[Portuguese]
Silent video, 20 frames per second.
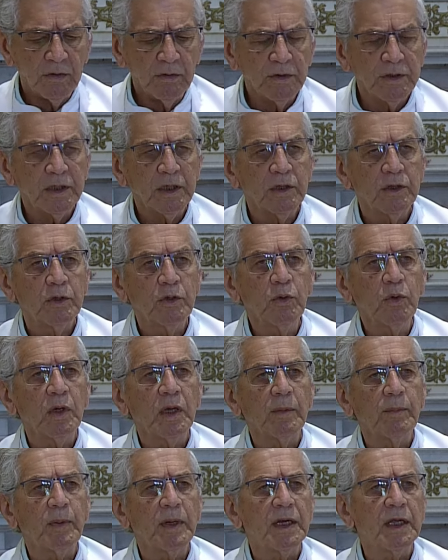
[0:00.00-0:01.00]
nos
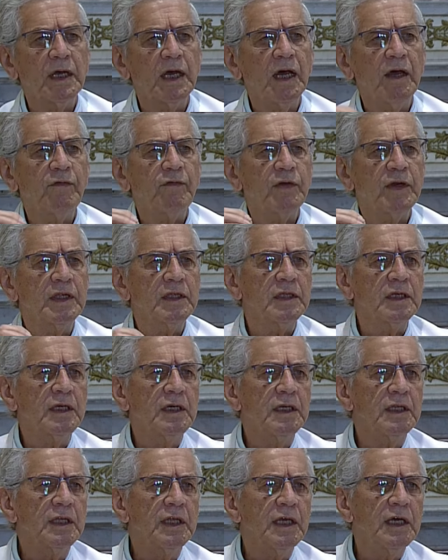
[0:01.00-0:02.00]
educa para a
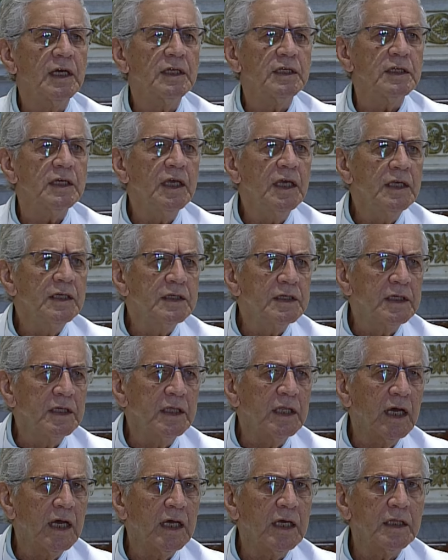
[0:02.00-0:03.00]
fraternidade
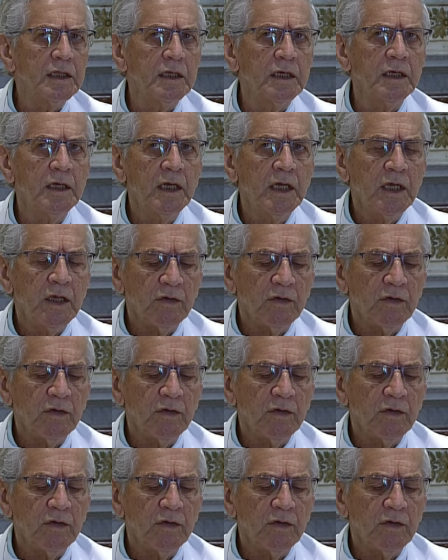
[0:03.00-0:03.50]
ensinada,